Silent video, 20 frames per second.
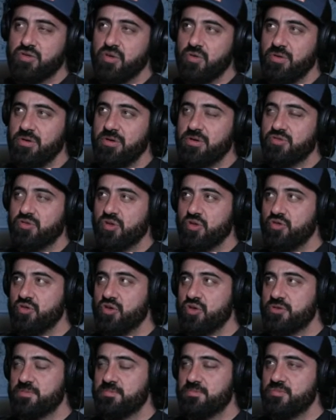Son,
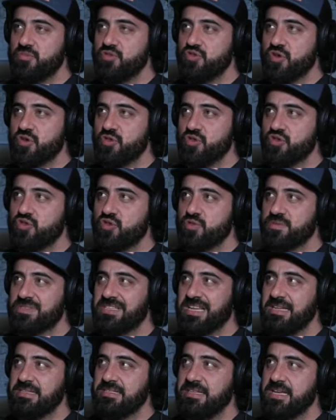son, dos, son dos
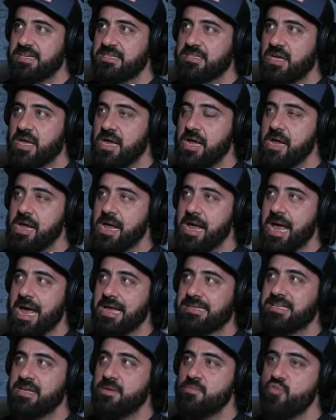sustancias que
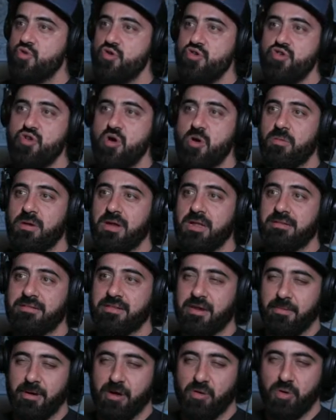hacen muy noble
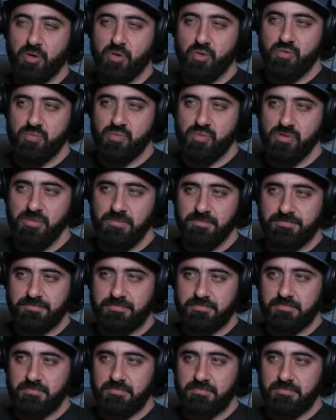el trabajo en grupo.